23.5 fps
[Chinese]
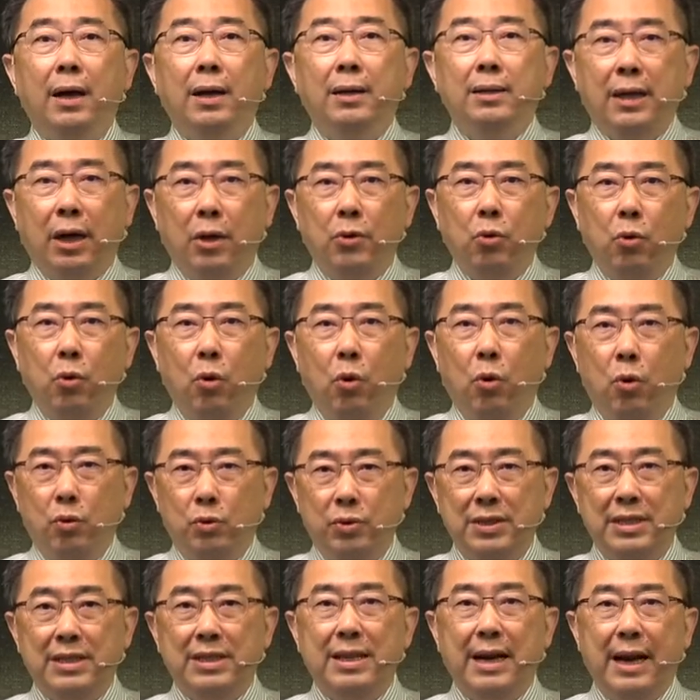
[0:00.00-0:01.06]
他用红
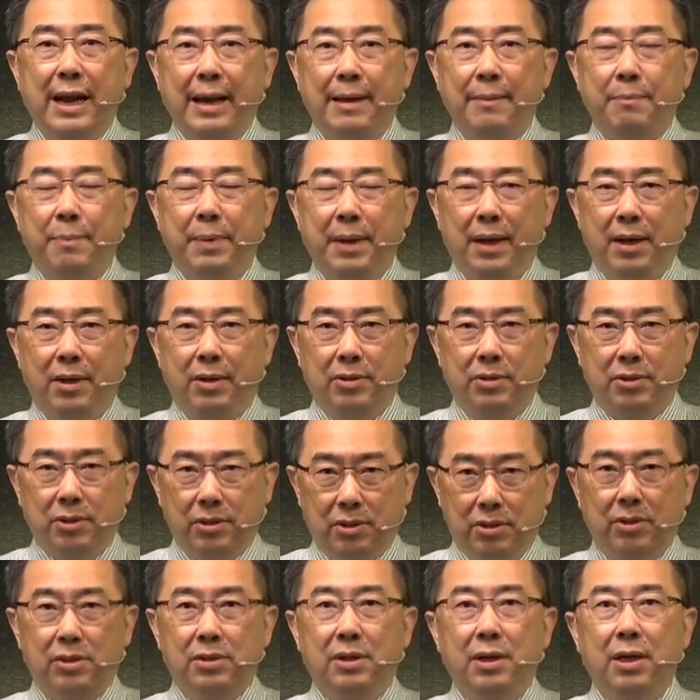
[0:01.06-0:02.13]
字来表
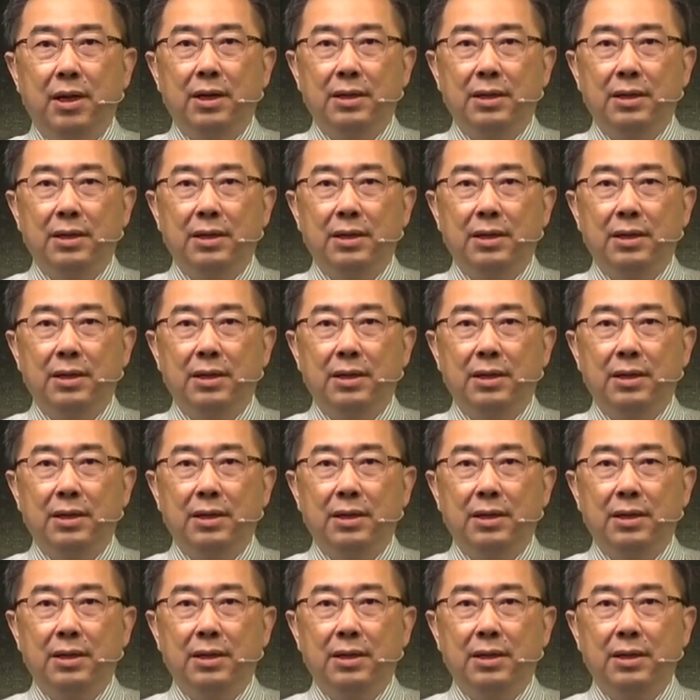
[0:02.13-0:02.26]
示，